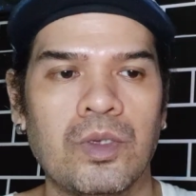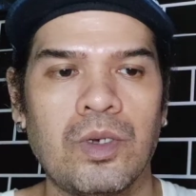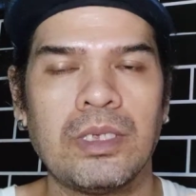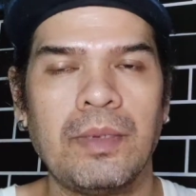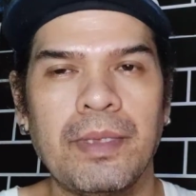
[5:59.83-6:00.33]
So,
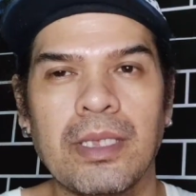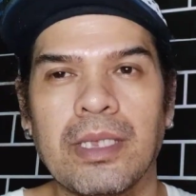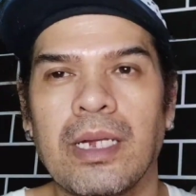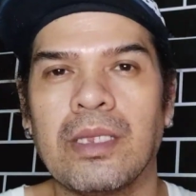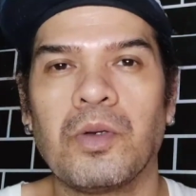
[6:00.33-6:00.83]
kasi may
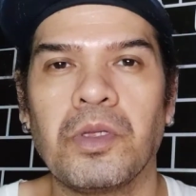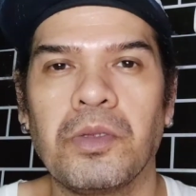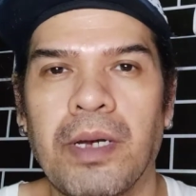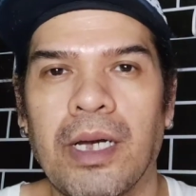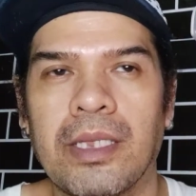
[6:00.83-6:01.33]
tantaran ako
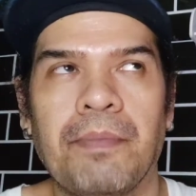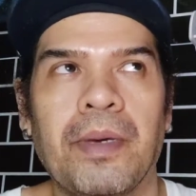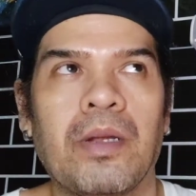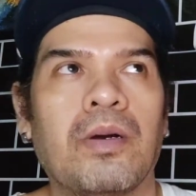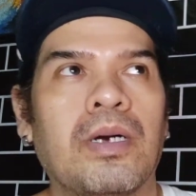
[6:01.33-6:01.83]
dun mga kateng,
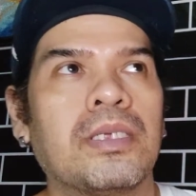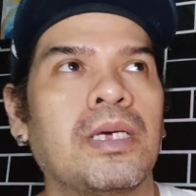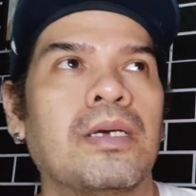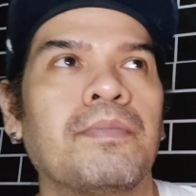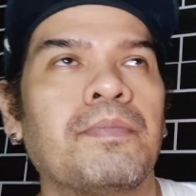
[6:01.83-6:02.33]
pero
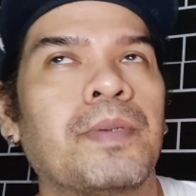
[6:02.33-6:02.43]
kasi